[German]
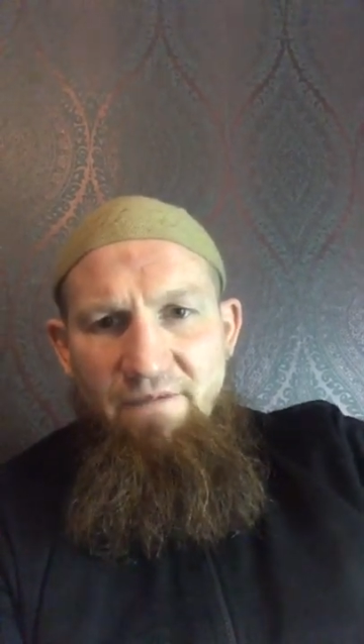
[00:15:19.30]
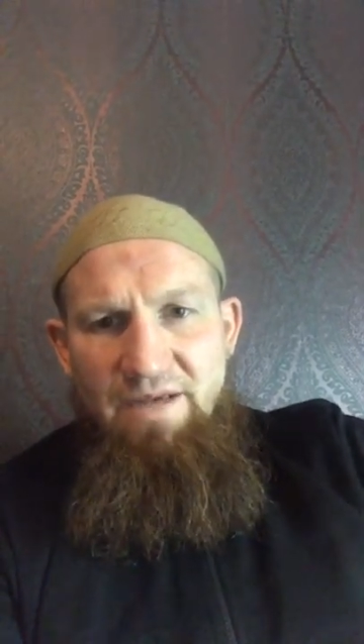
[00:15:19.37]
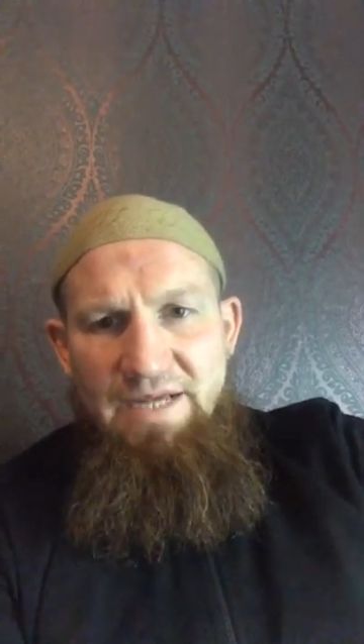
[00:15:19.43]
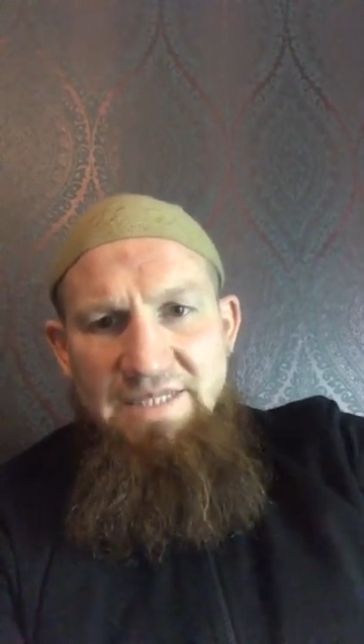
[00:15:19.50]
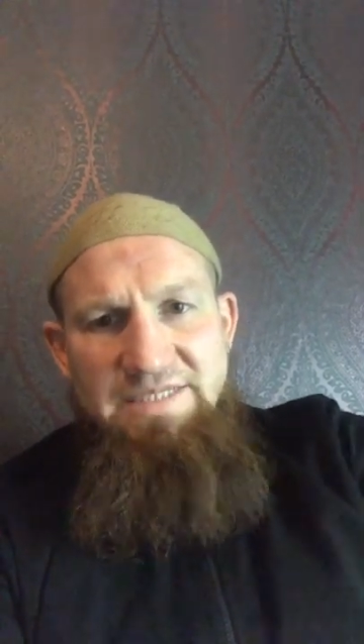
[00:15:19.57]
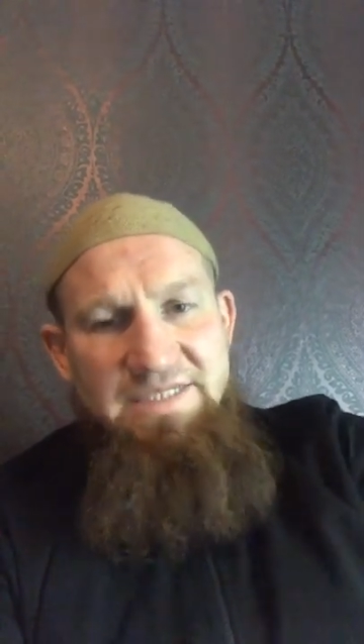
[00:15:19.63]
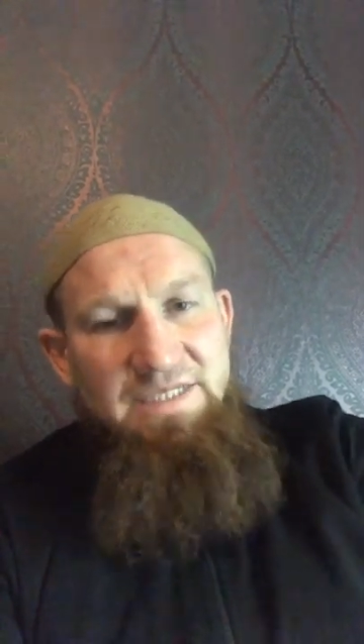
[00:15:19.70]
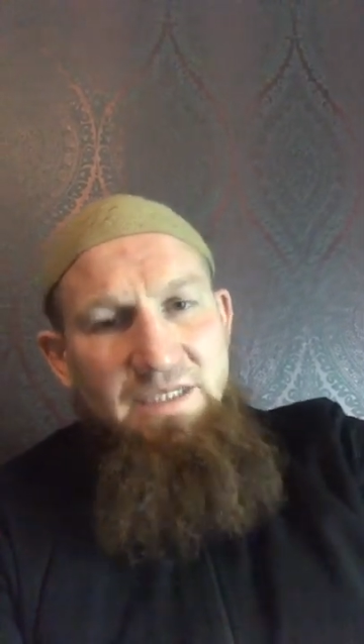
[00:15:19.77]

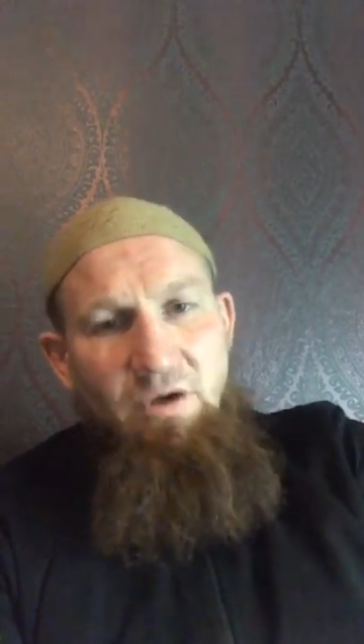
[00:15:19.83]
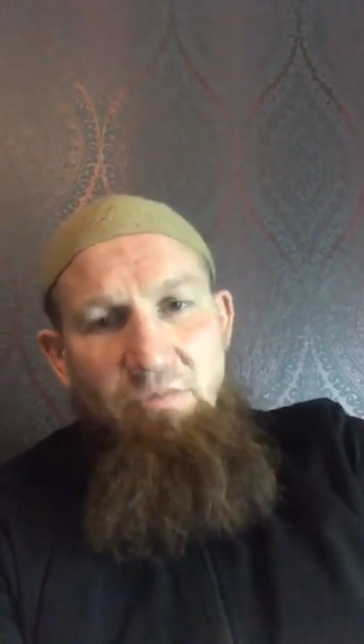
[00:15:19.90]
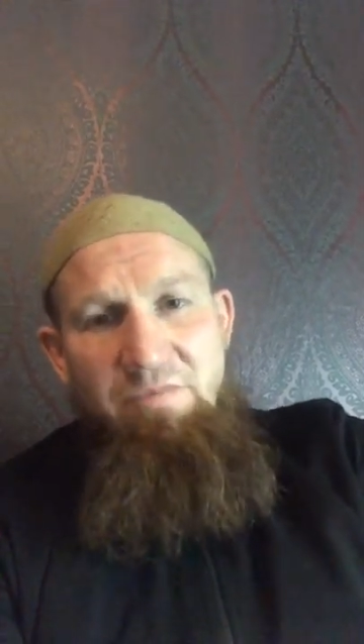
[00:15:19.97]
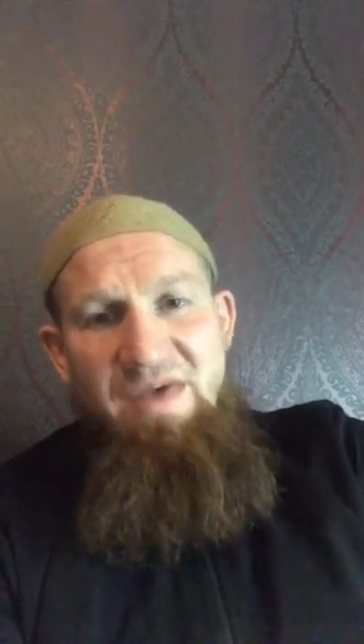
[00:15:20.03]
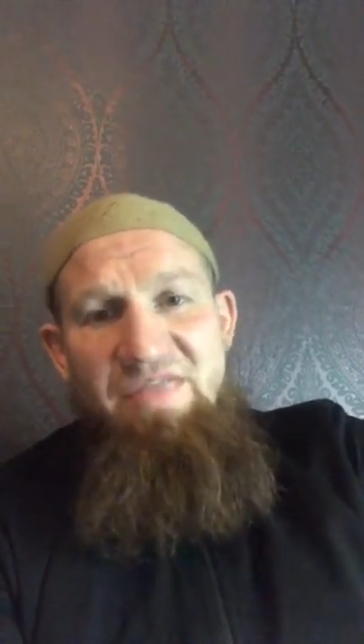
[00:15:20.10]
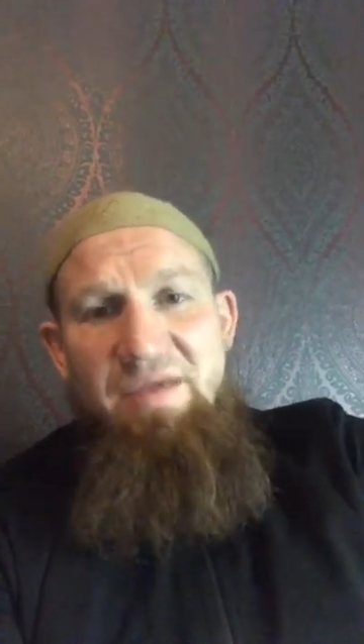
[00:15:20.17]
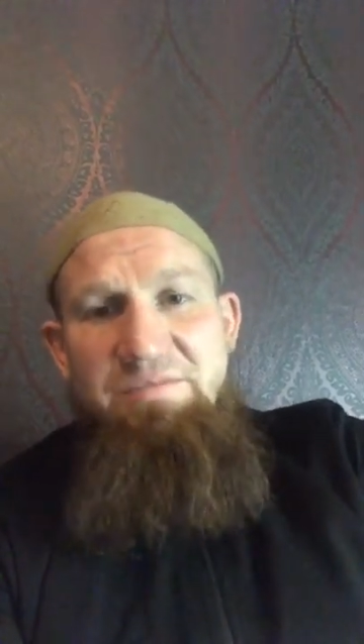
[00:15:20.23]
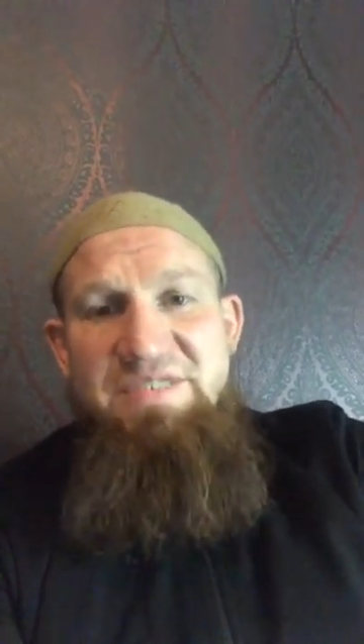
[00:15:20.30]
Ganz genau.
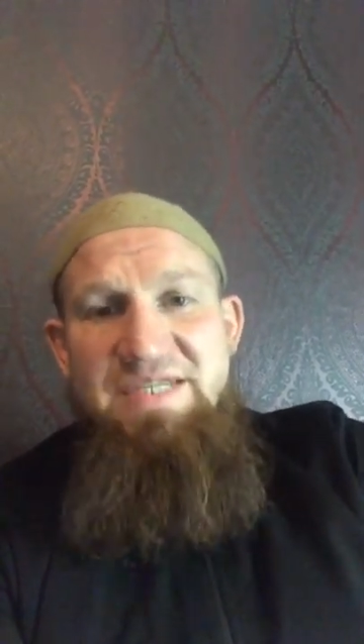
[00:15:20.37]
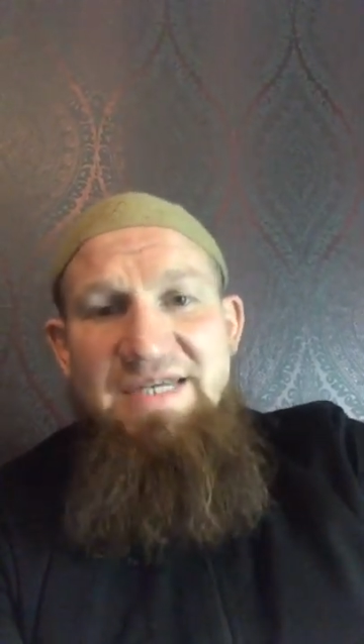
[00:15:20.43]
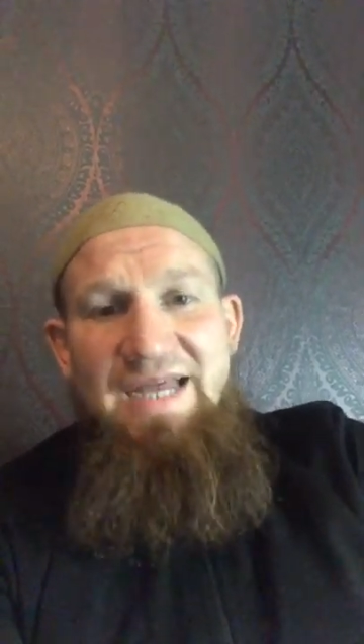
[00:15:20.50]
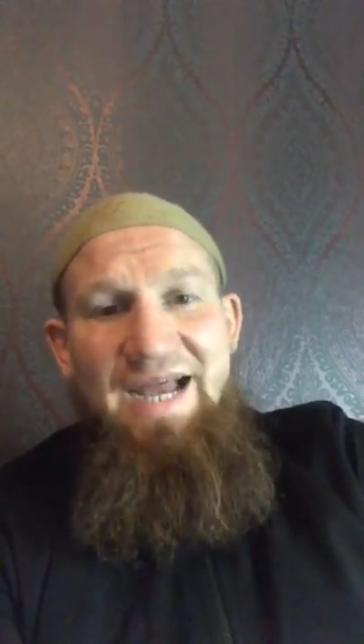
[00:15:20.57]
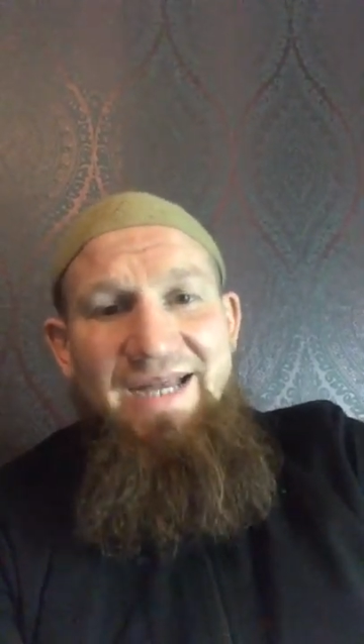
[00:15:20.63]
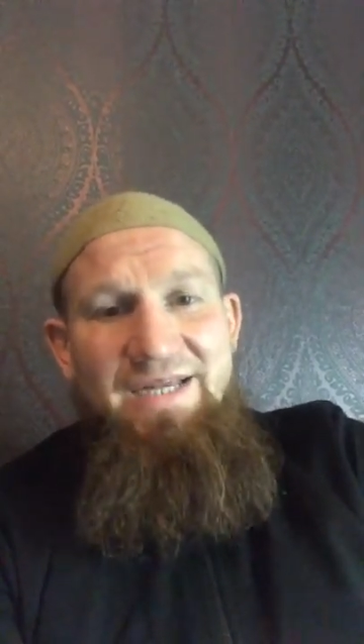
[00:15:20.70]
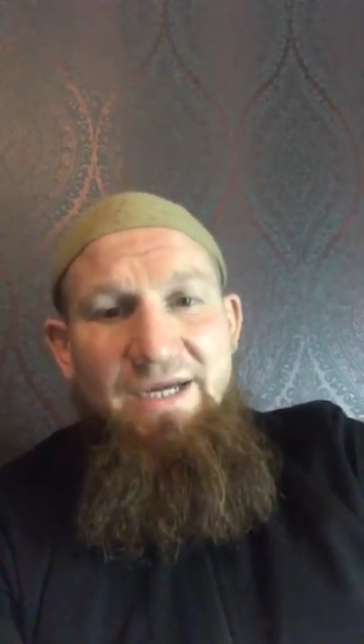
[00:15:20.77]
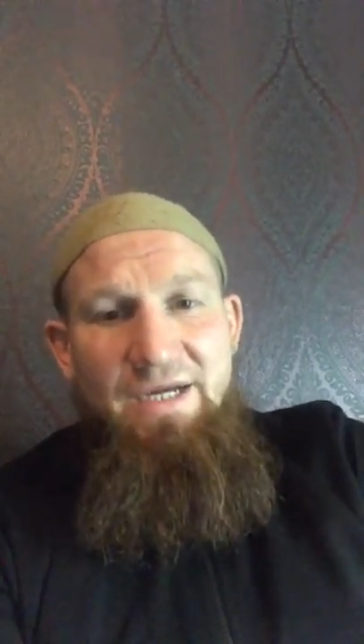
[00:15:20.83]
Methapps sind
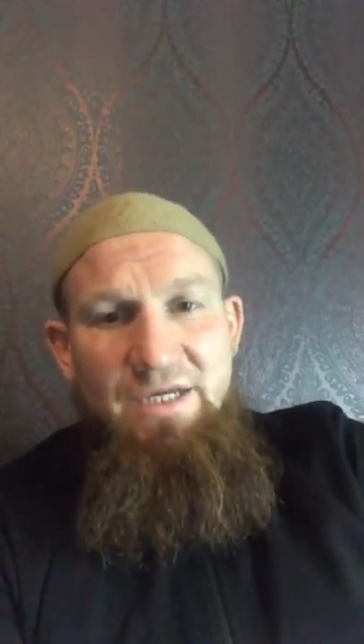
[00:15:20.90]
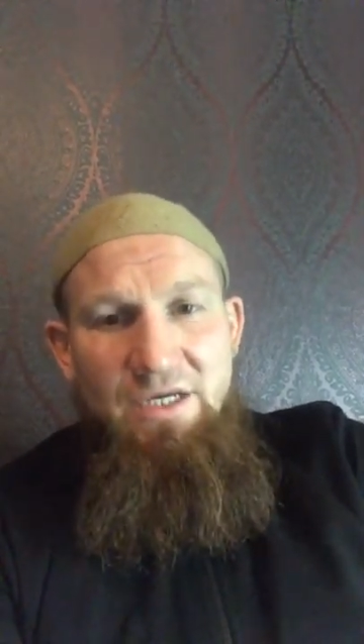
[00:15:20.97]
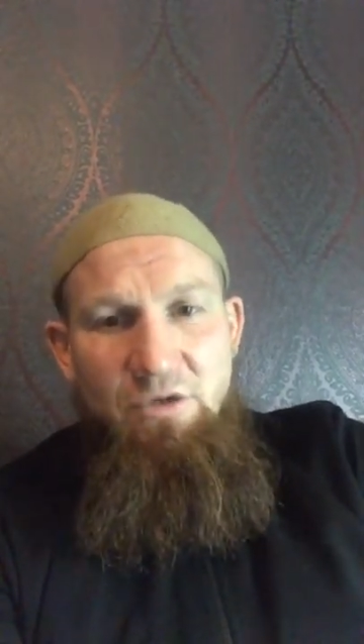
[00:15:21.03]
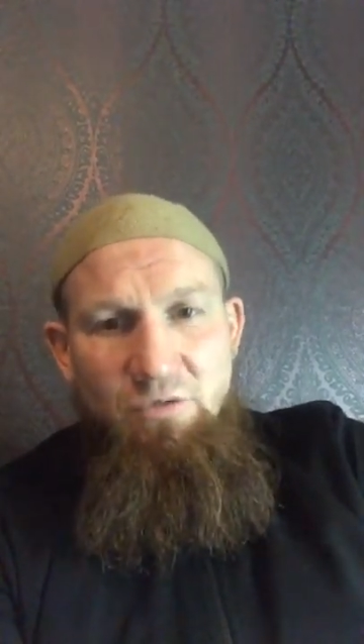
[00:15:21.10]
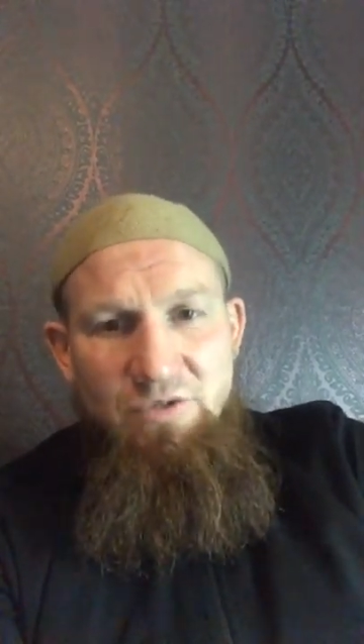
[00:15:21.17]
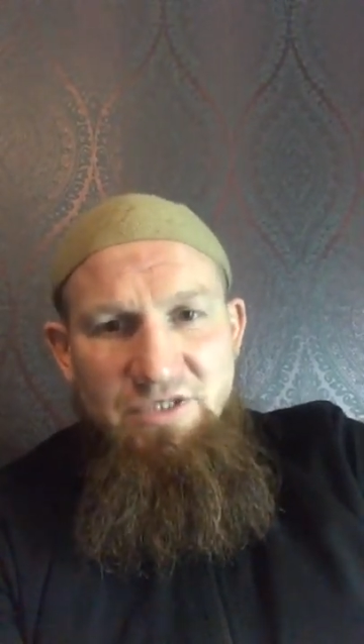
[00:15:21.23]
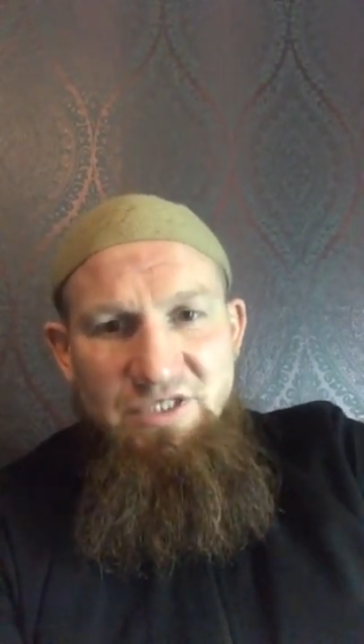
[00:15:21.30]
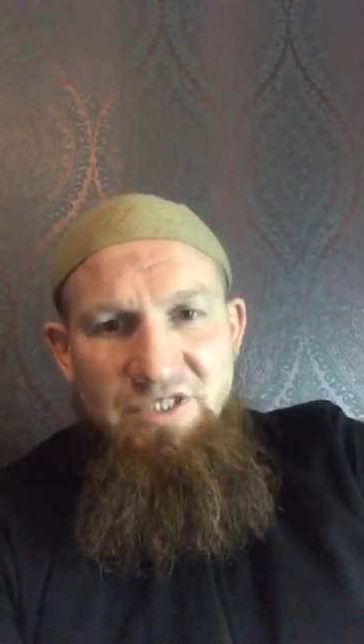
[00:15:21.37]
keine
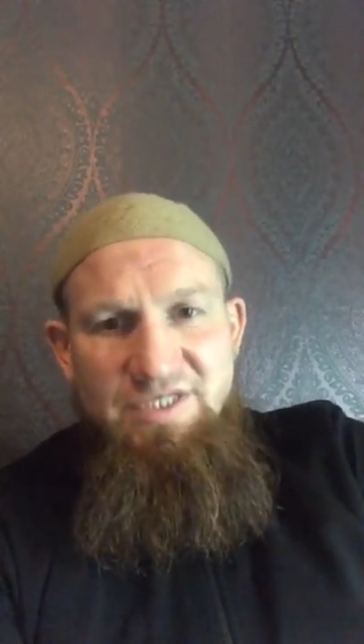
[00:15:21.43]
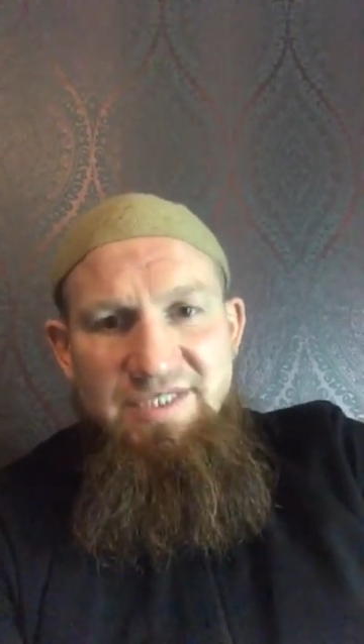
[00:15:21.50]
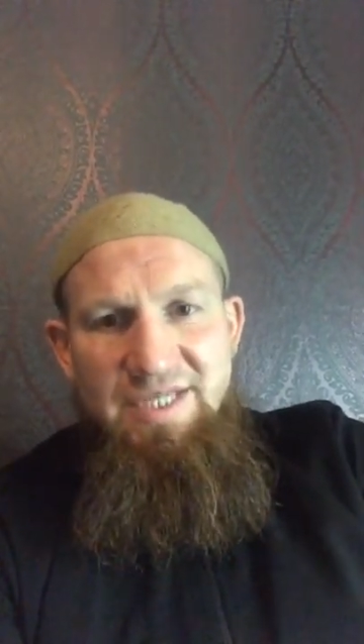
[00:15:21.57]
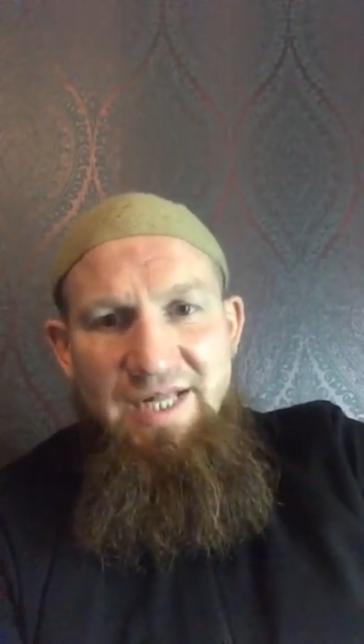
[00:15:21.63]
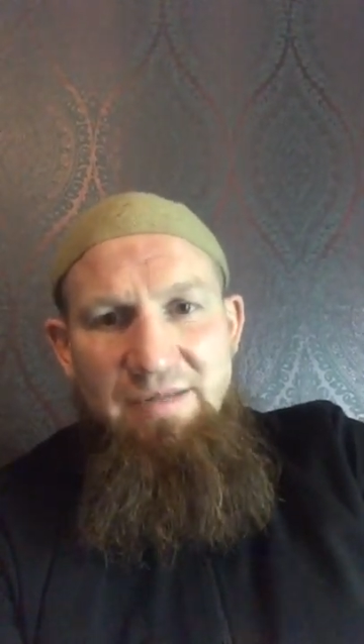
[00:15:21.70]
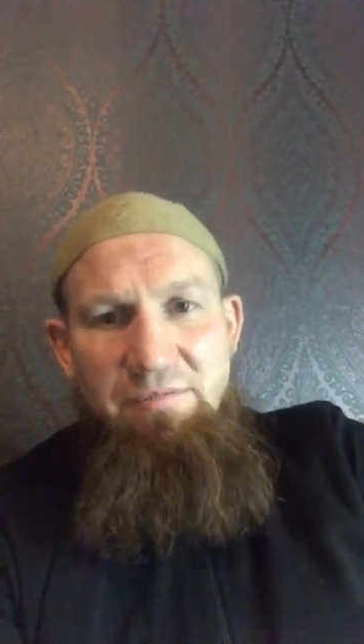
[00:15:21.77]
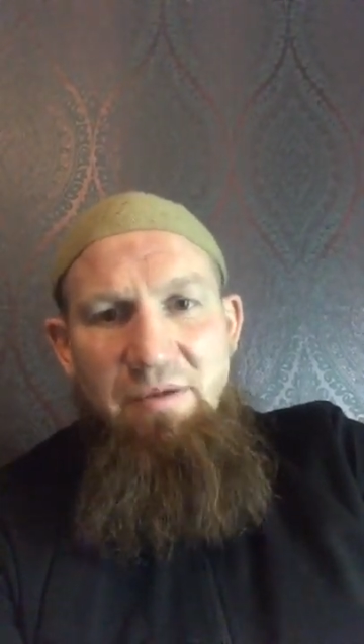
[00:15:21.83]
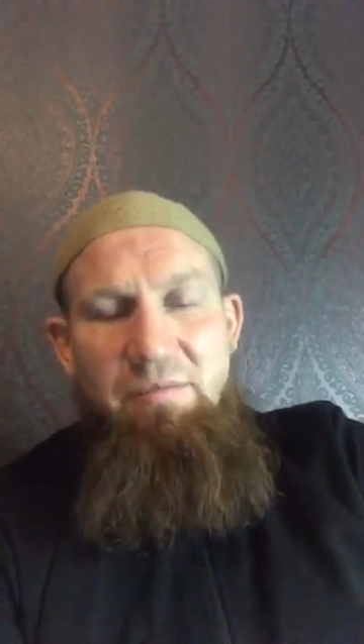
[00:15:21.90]
Religion in sich
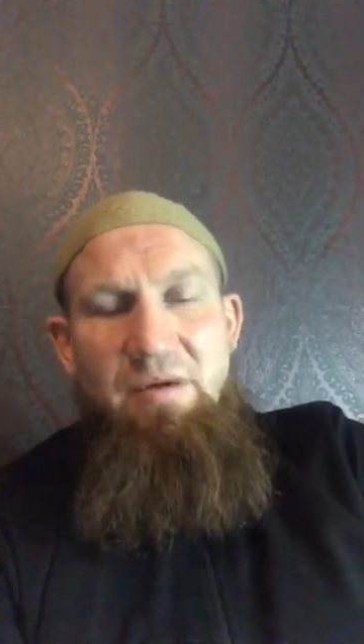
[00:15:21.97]
selber.